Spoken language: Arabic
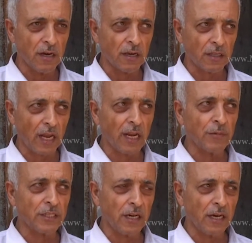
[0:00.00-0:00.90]

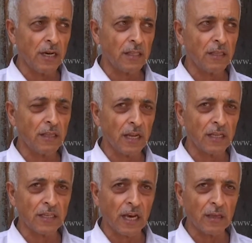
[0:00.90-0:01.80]
اتعلم الساعات
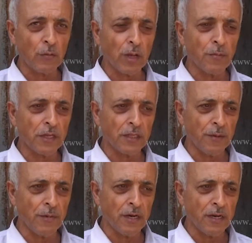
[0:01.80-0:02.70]
كانت ساعات المنبه
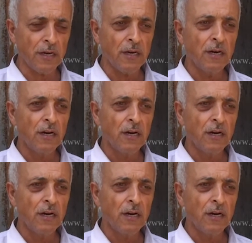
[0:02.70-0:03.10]
التعبايه